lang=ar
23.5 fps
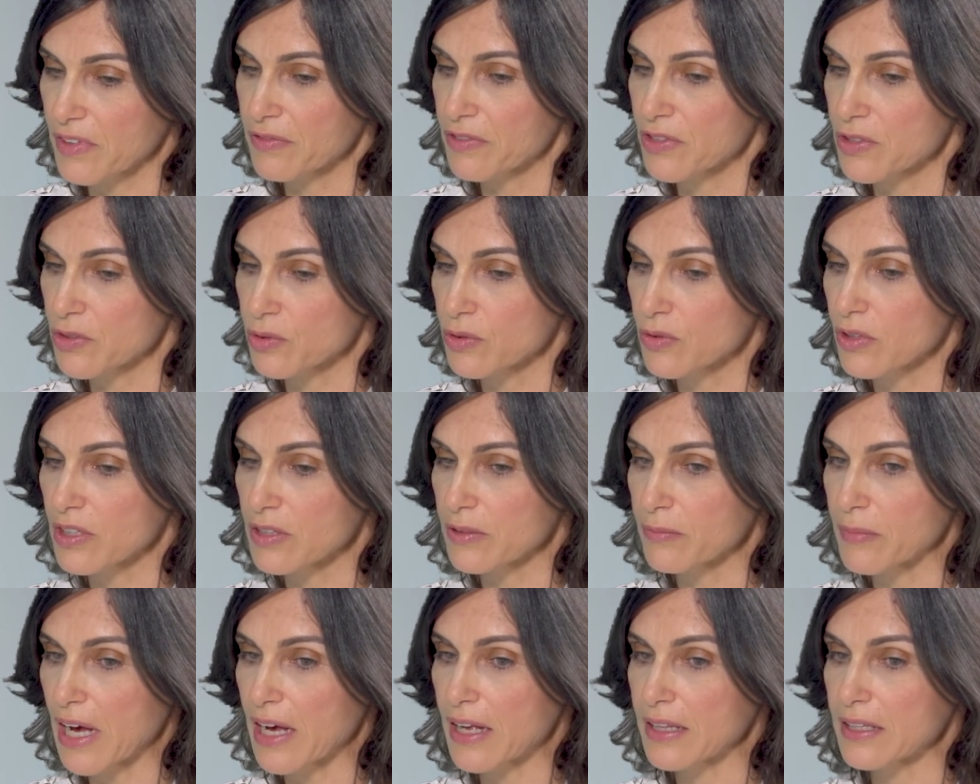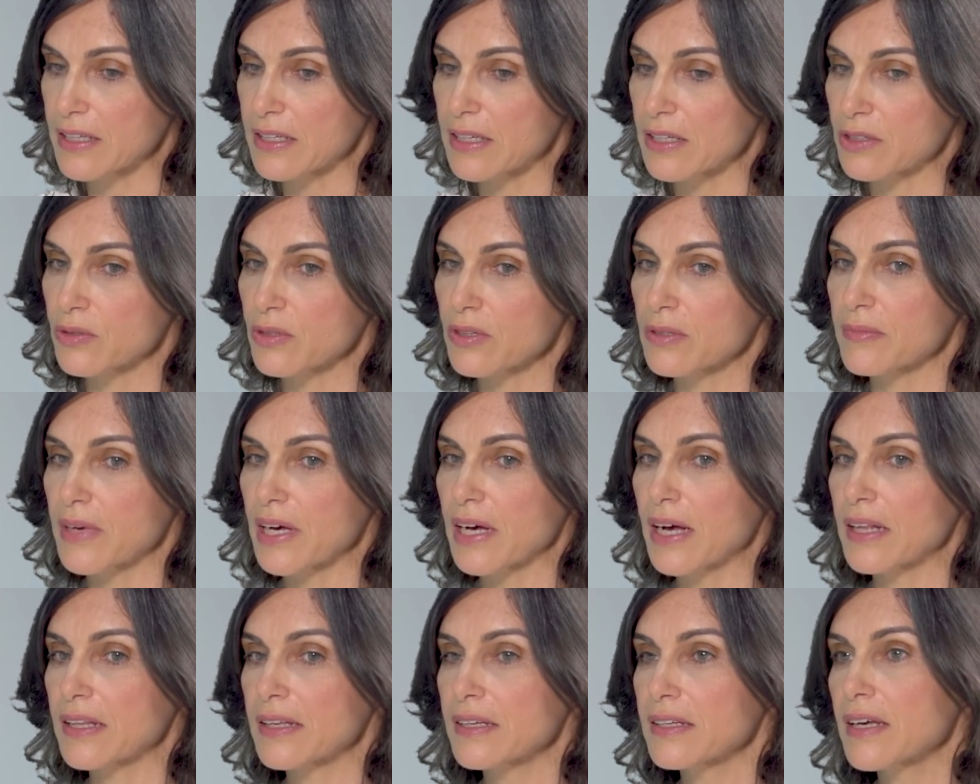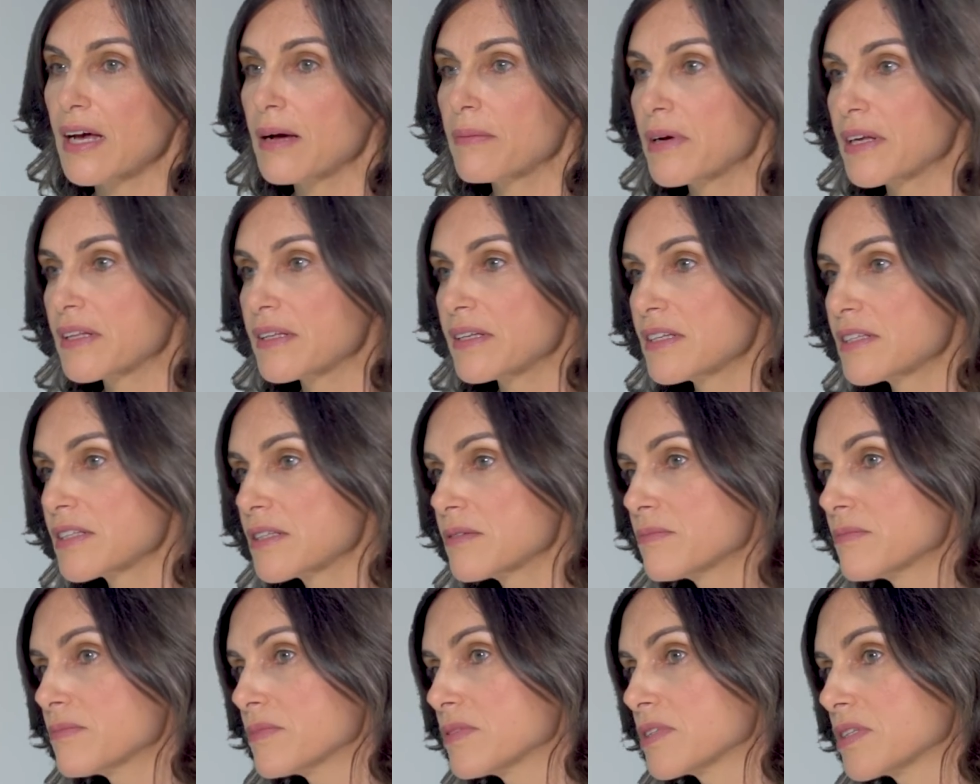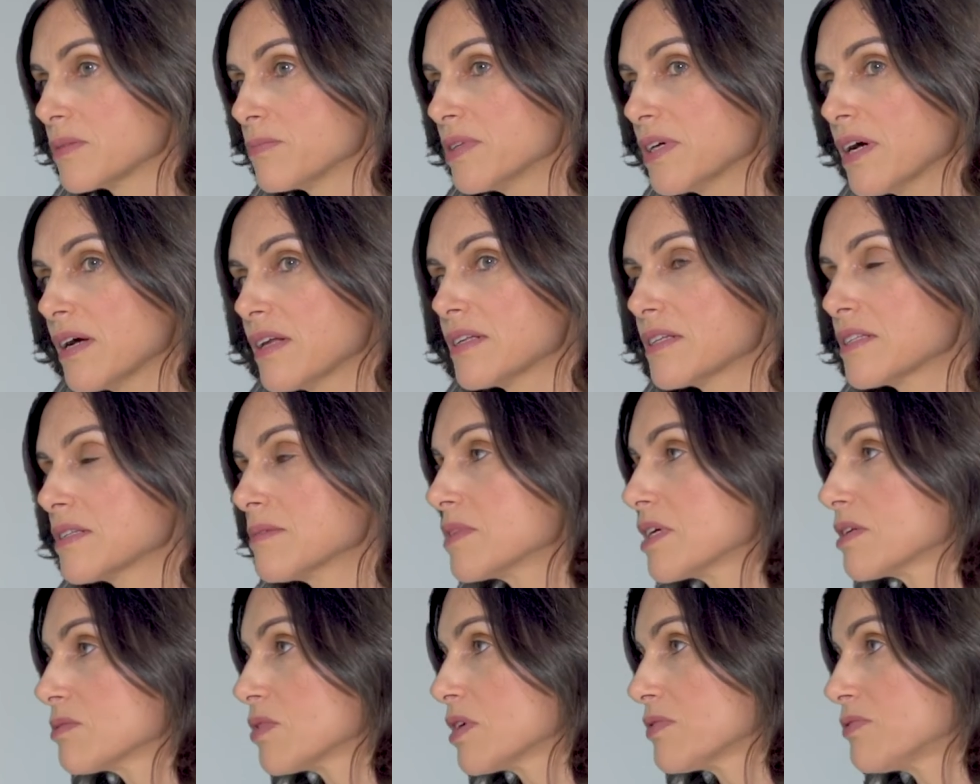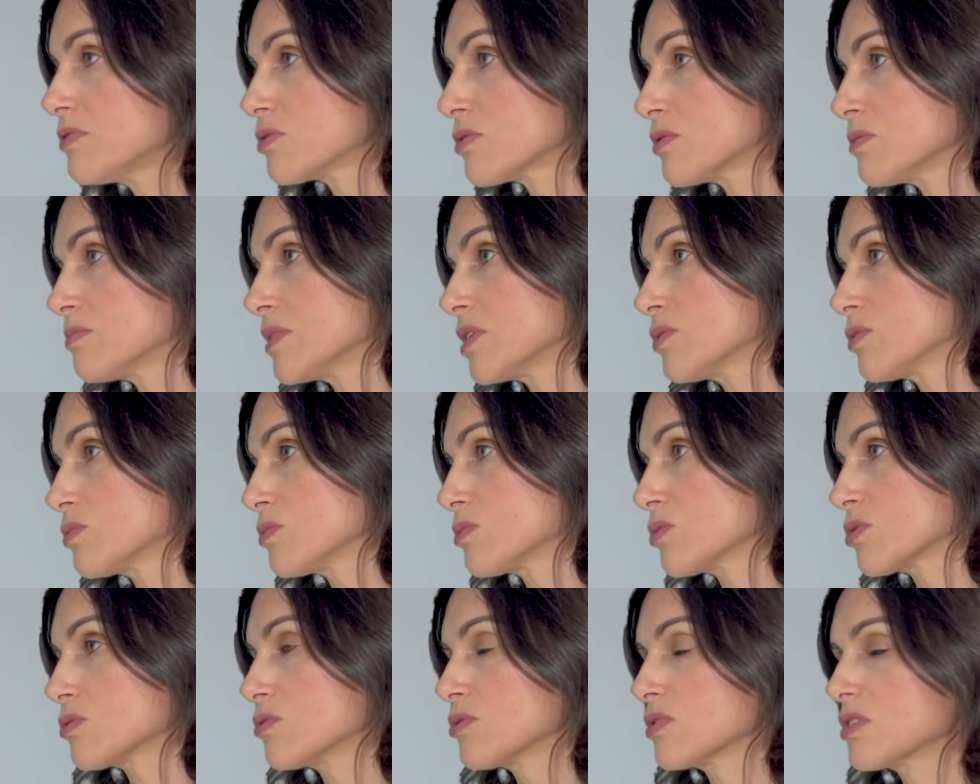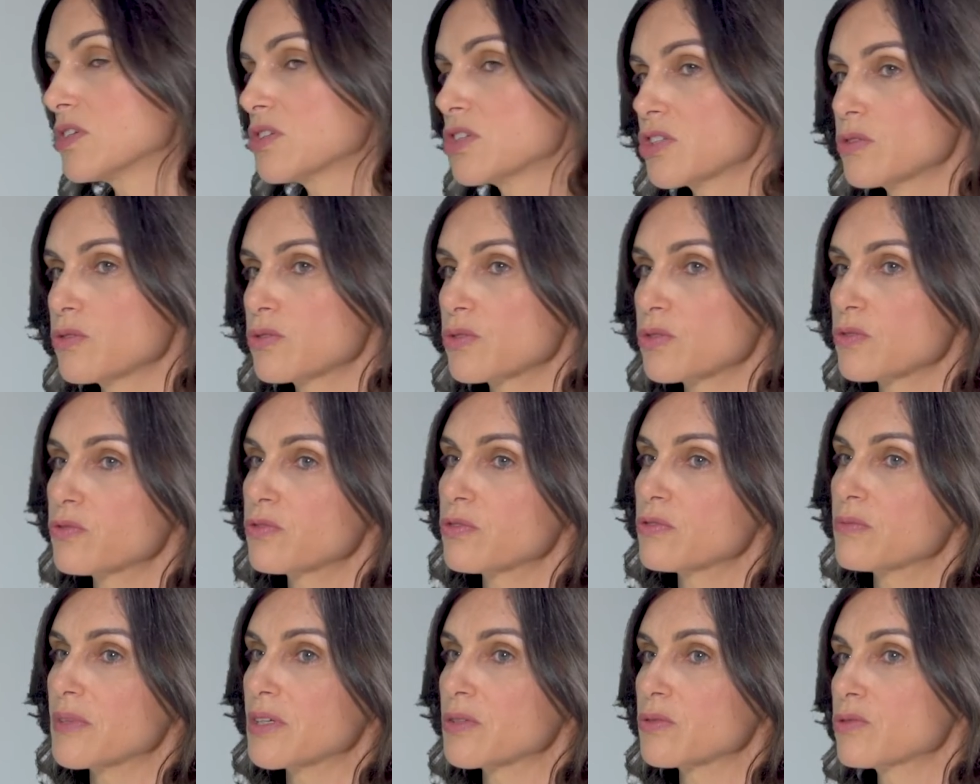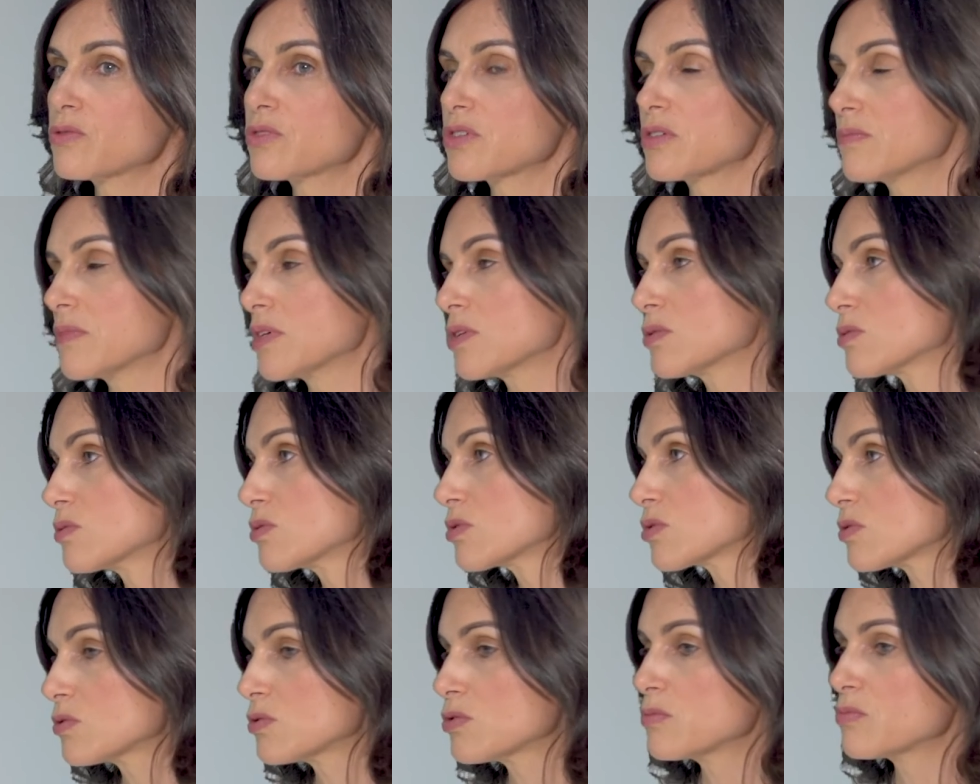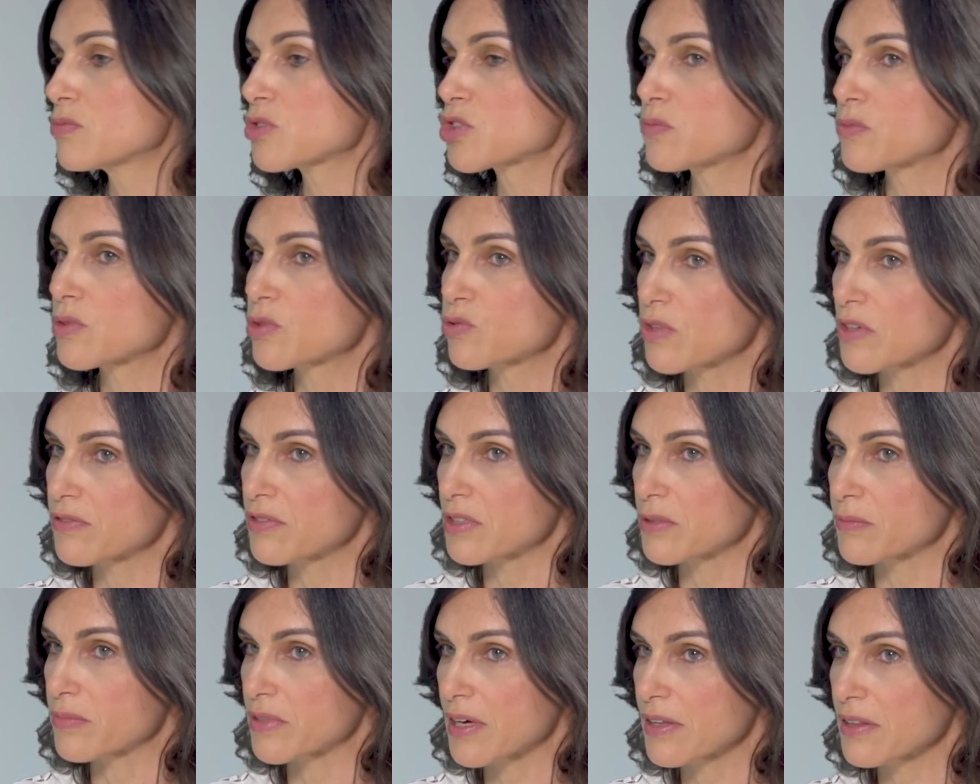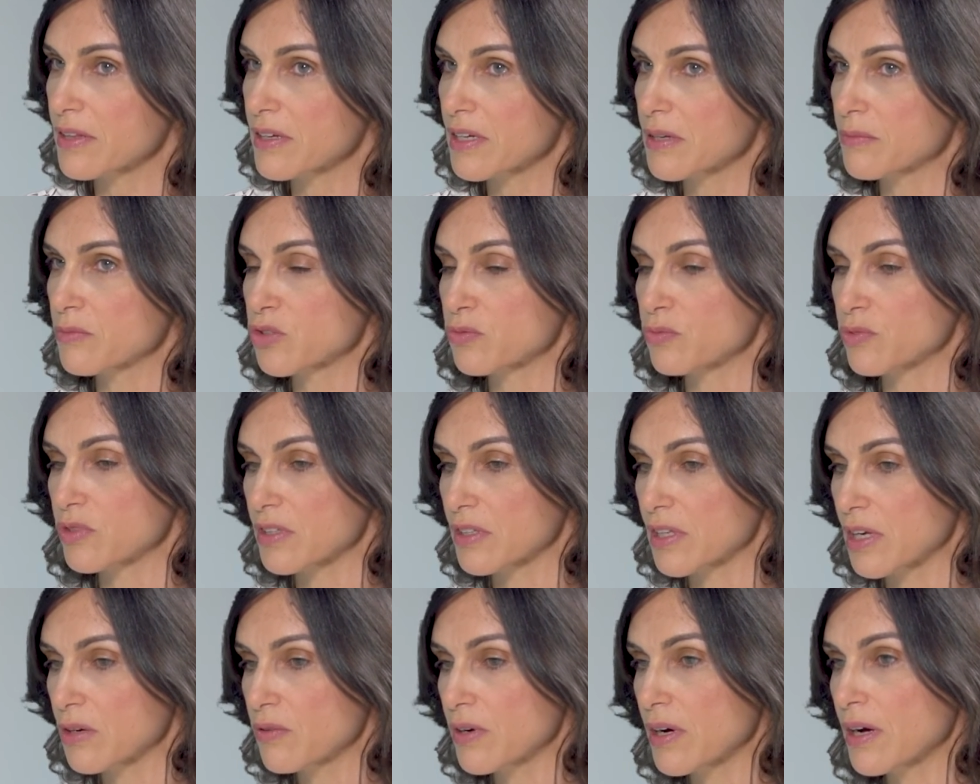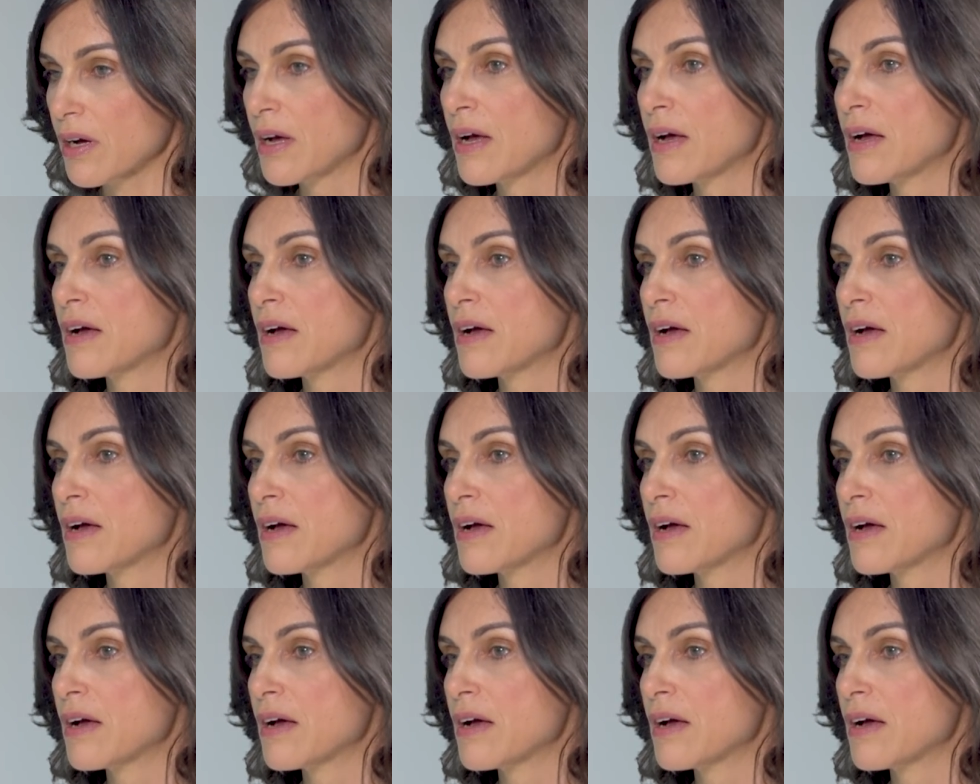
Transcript: في السوق المحليه السوق المحليه اما لازم بالطبيعه لازمنا نوفروا المنتوج وكي نجي نشوفوا المنتوج المنتوج اليوم مش متوفر بكثره مش متنوع